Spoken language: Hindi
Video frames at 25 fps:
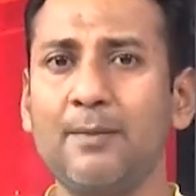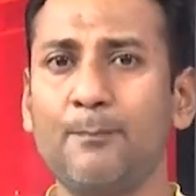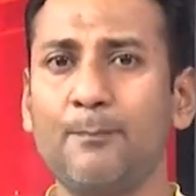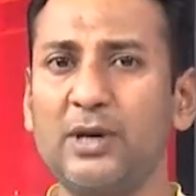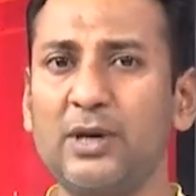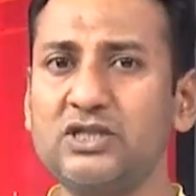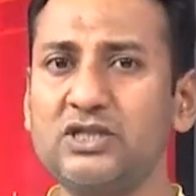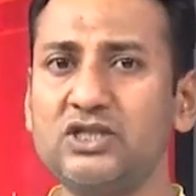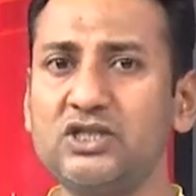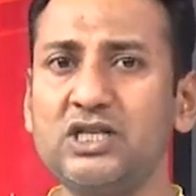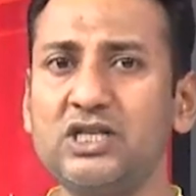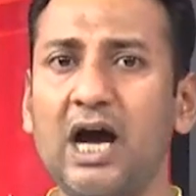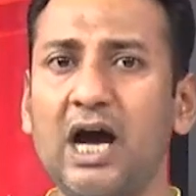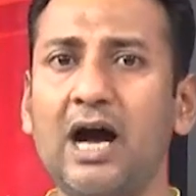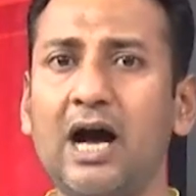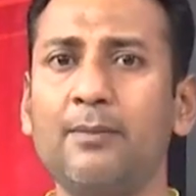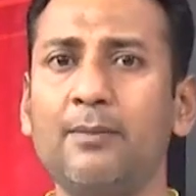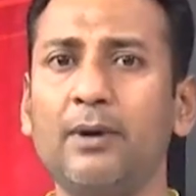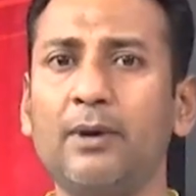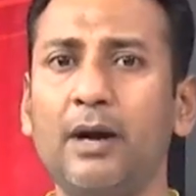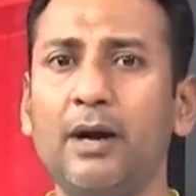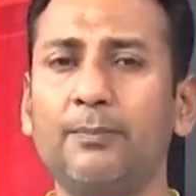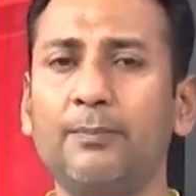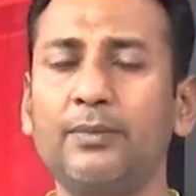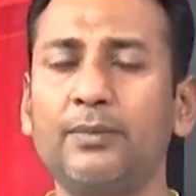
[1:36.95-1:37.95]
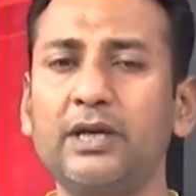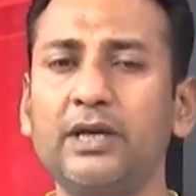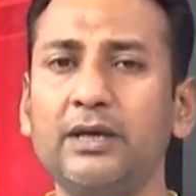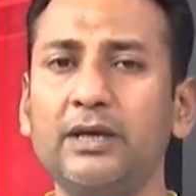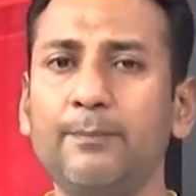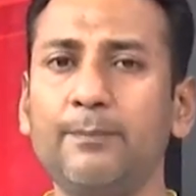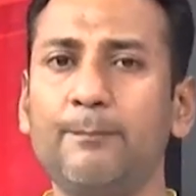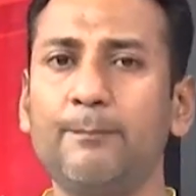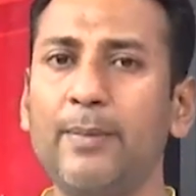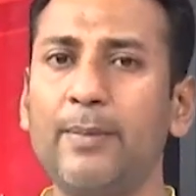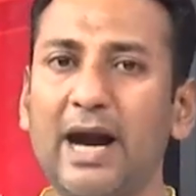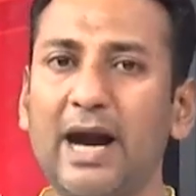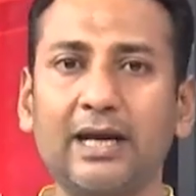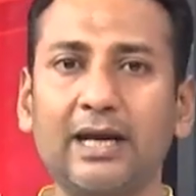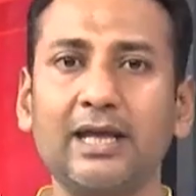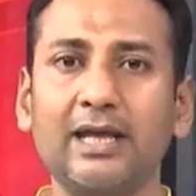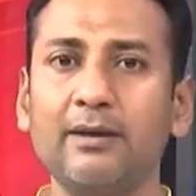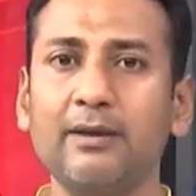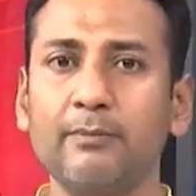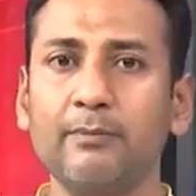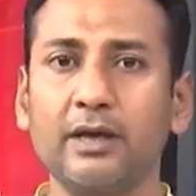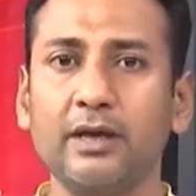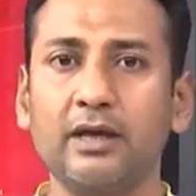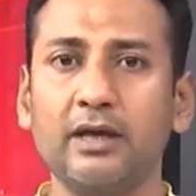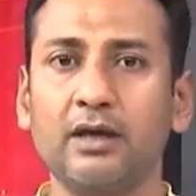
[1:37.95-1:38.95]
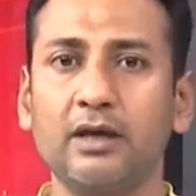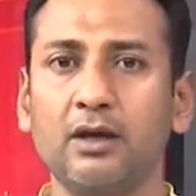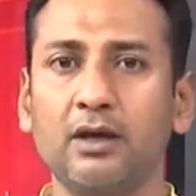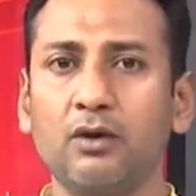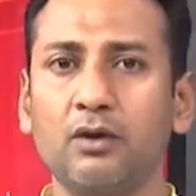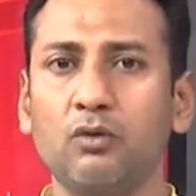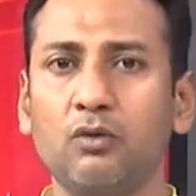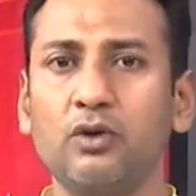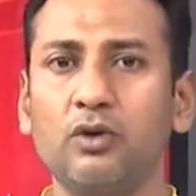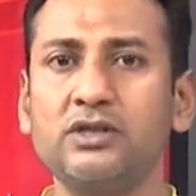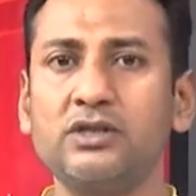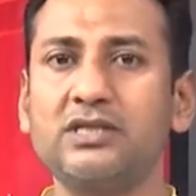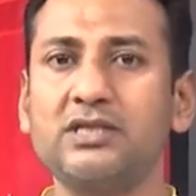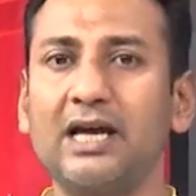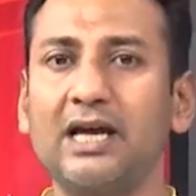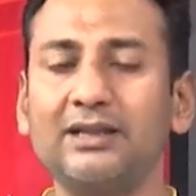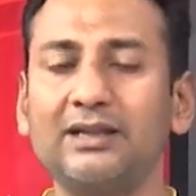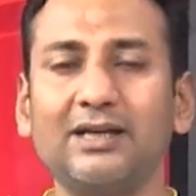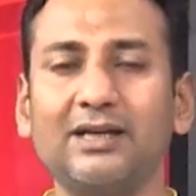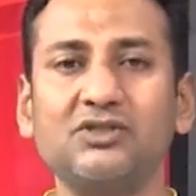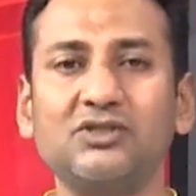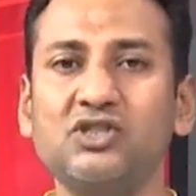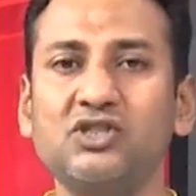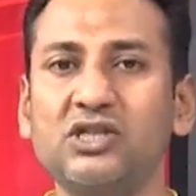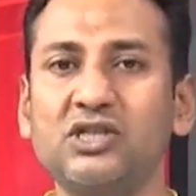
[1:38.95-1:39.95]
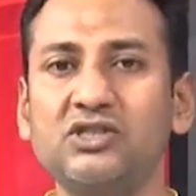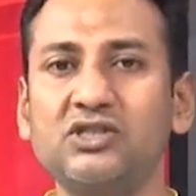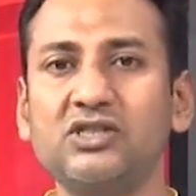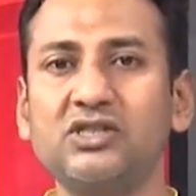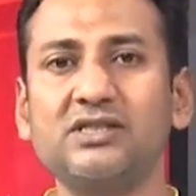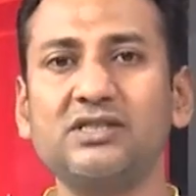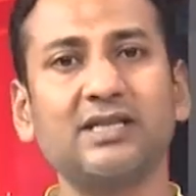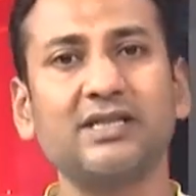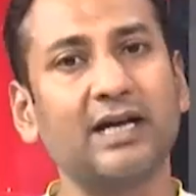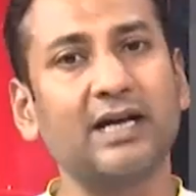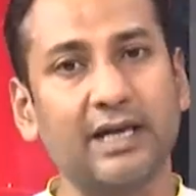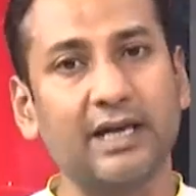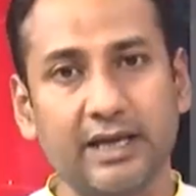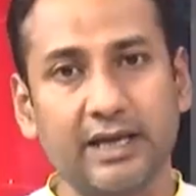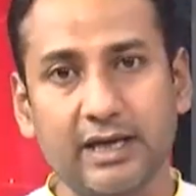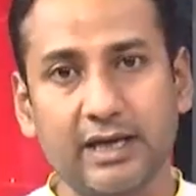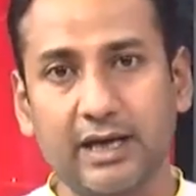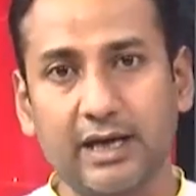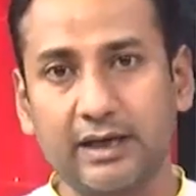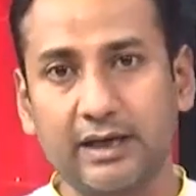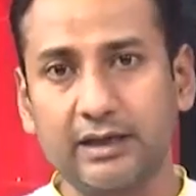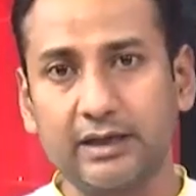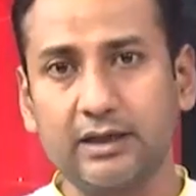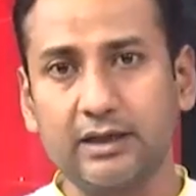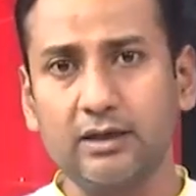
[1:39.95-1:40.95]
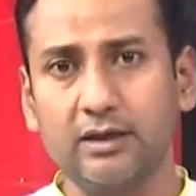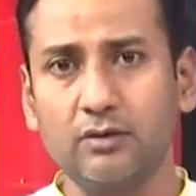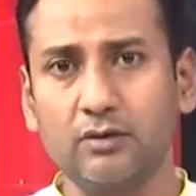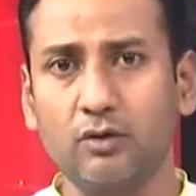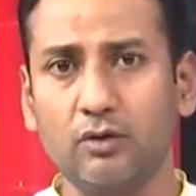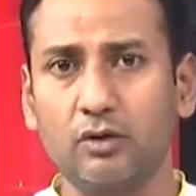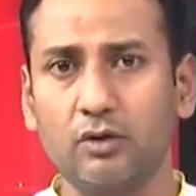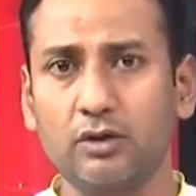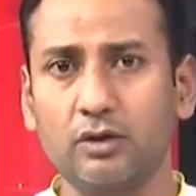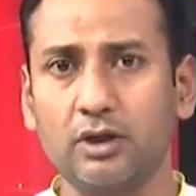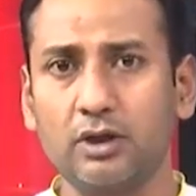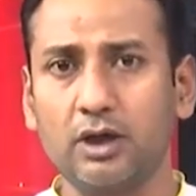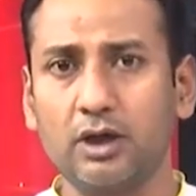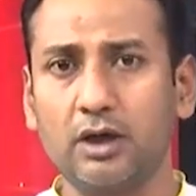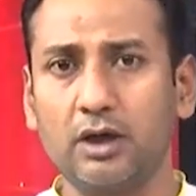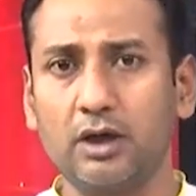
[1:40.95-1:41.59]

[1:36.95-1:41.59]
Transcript: पंजाब अपनी बैटिंग में कोई ज़्यादा चेंजेस करेगा नहीं और